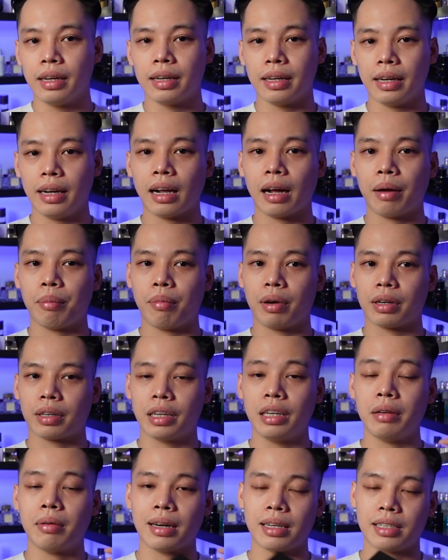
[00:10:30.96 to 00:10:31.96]
nên là
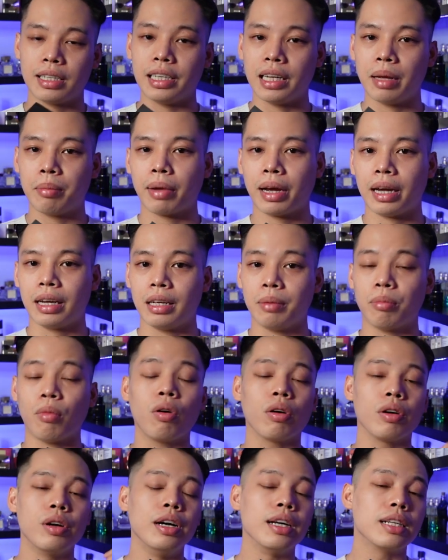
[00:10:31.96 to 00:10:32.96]
khi bạn xịt em này thì
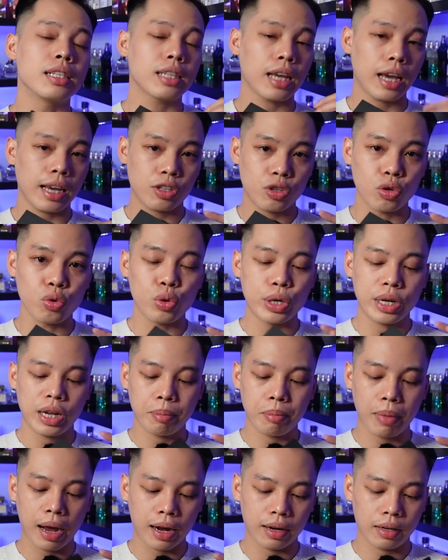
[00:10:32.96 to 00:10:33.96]
mọi người sẽ chú ý
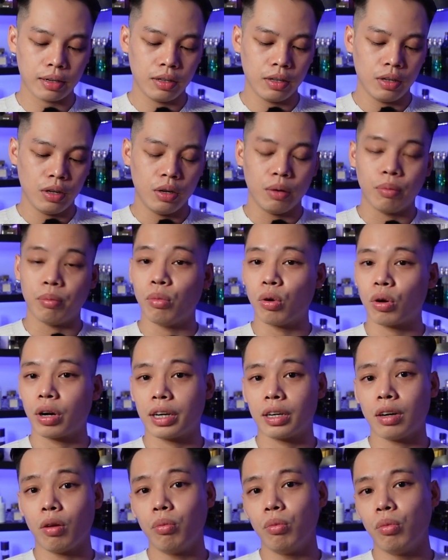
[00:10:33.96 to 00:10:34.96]
đến bạn một
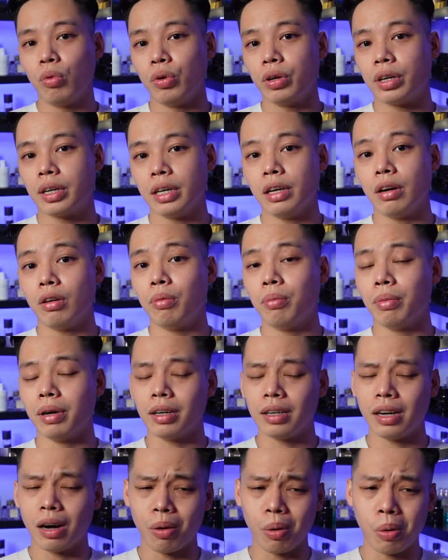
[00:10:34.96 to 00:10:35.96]
cái tông mùi tiêu
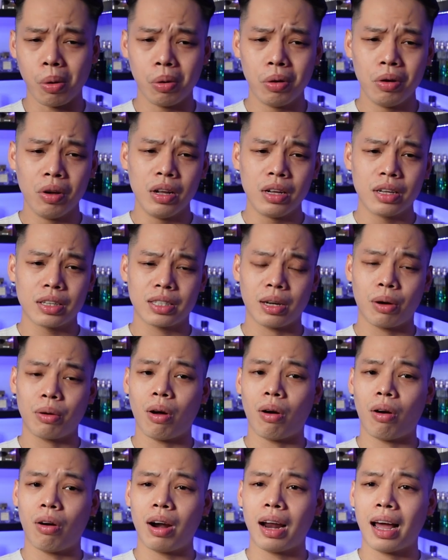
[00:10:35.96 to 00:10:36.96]
mở đầu sau
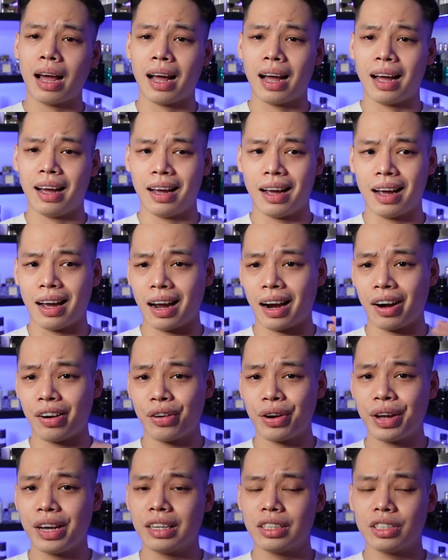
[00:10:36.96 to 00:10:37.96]
đó là
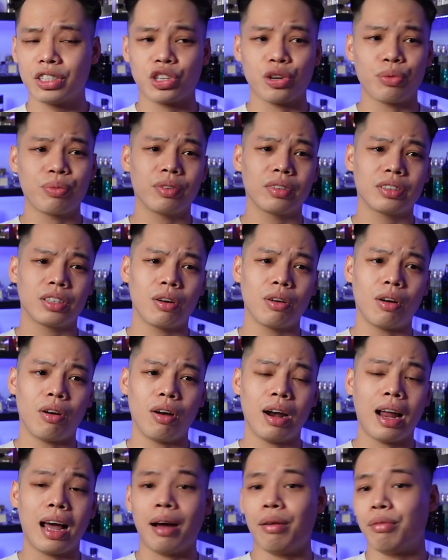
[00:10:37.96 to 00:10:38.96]
iris trong sau
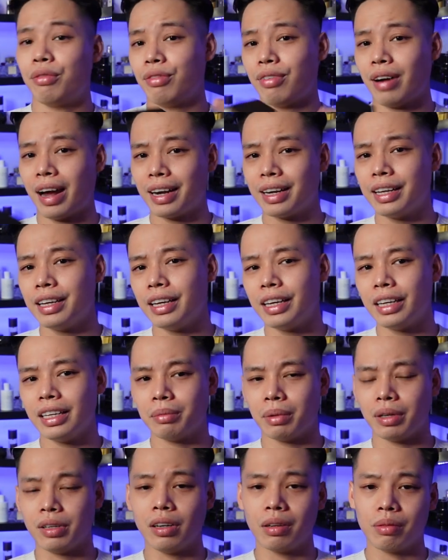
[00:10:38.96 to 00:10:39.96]
đó là vani
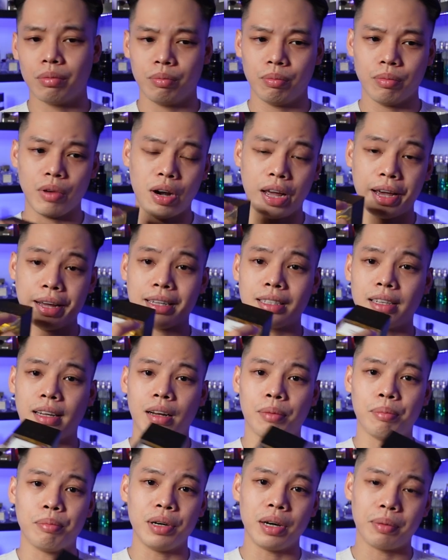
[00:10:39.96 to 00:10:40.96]
nhưng mà được blend
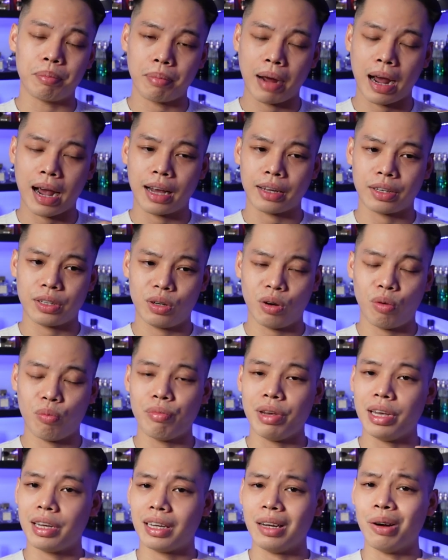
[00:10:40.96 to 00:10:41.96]
rất là mượt mà chứ
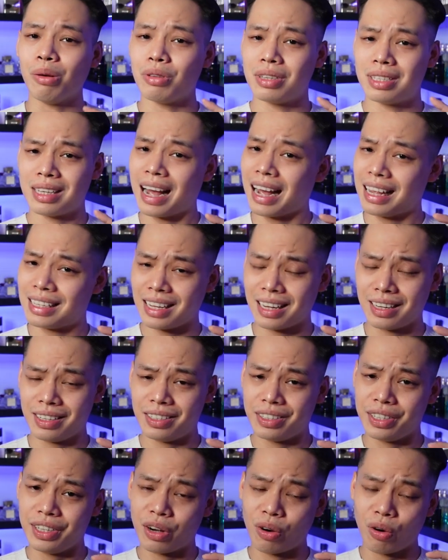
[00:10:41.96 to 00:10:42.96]
không bị kiểu già dặn
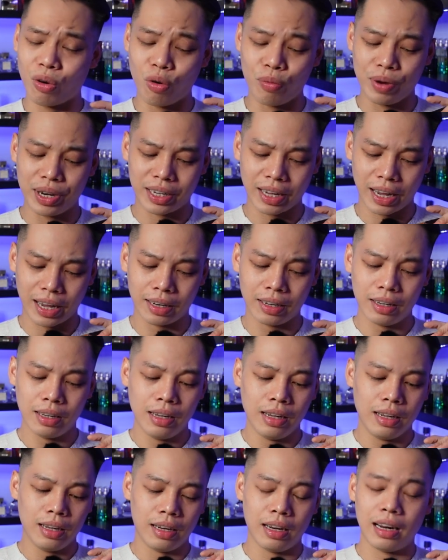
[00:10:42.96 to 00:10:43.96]
như Dior homme Intense
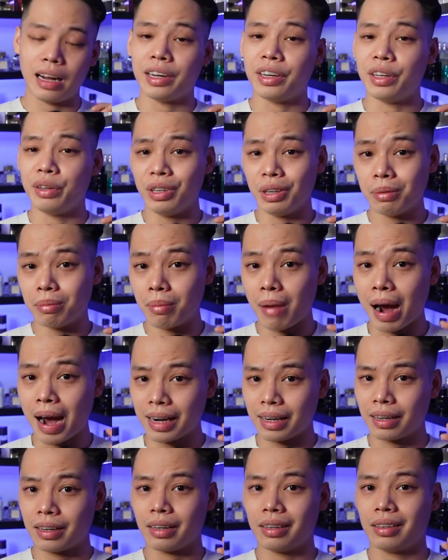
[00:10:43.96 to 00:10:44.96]
nên là nếu như
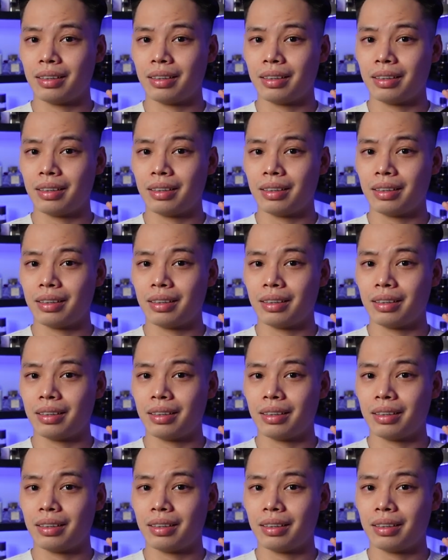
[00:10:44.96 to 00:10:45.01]
bạn